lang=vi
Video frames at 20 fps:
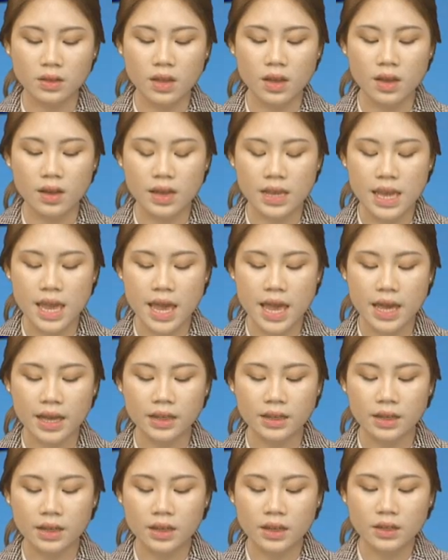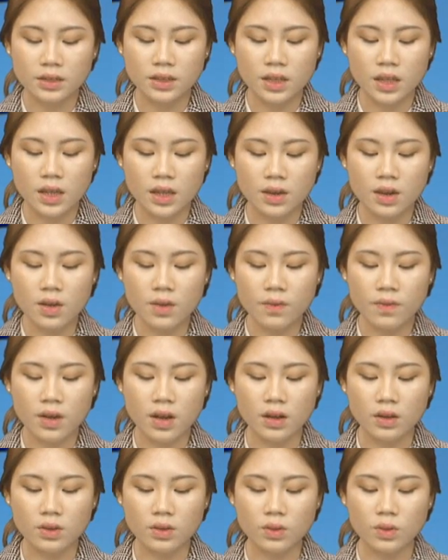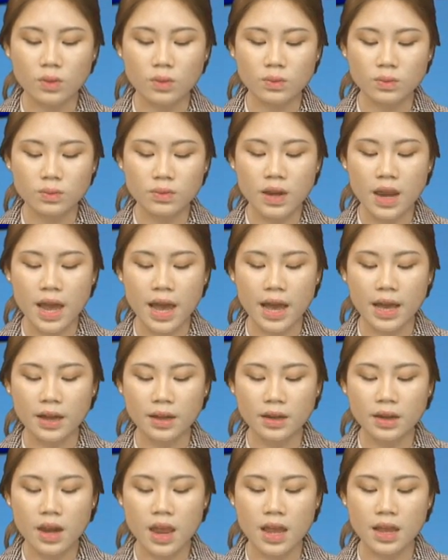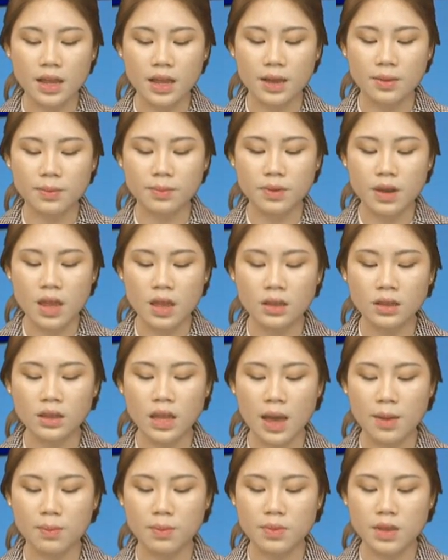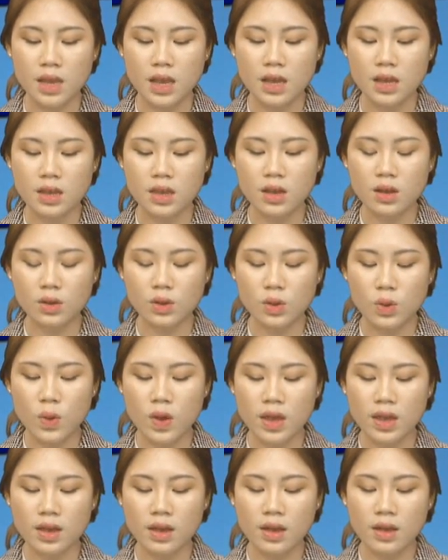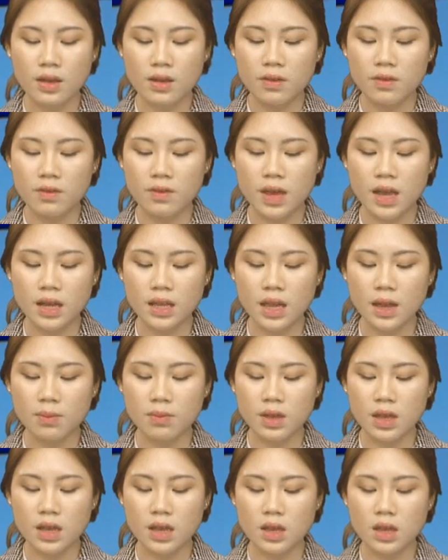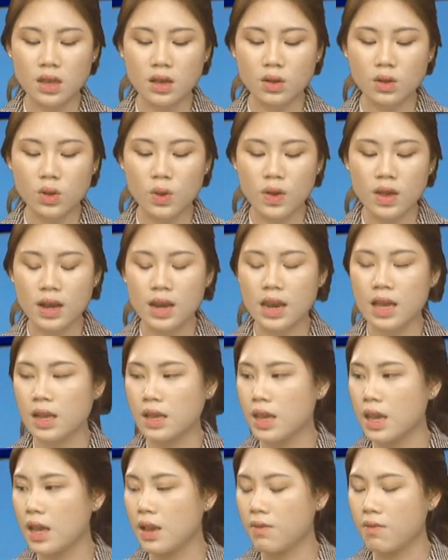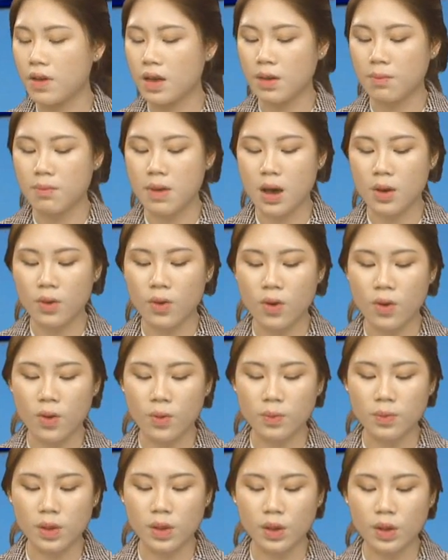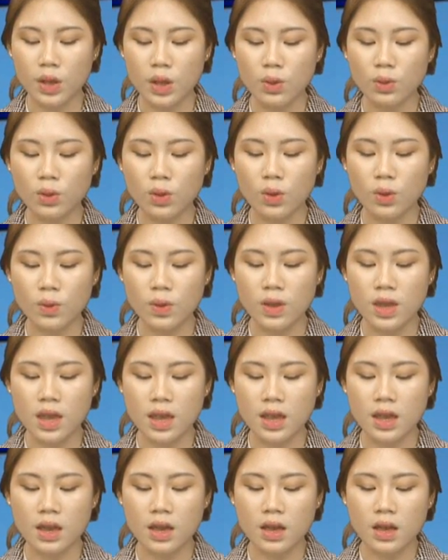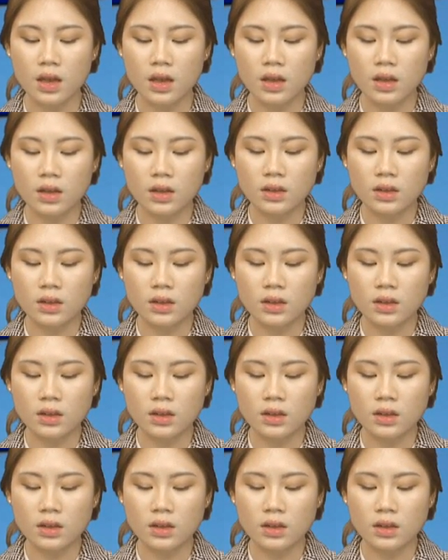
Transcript: thấy nó rất rất là dài đó là một cái vòng tròn một cái vòng tròn mà nó à, gồm có 12 cái